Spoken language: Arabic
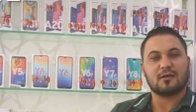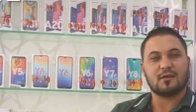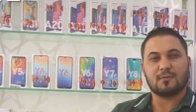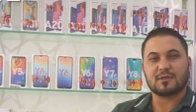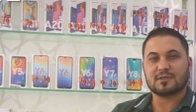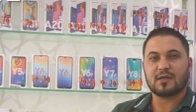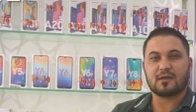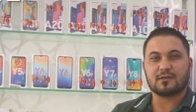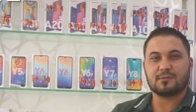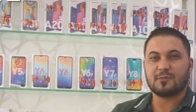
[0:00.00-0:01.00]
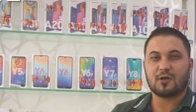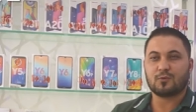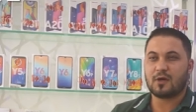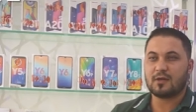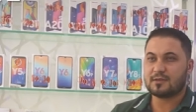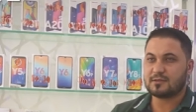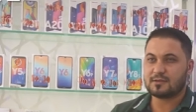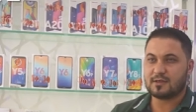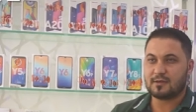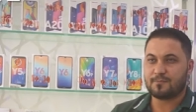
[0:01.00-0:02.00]
آه من صيانه جميع انواع
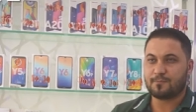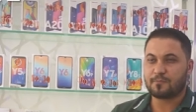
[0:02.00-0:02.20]
الاجهزه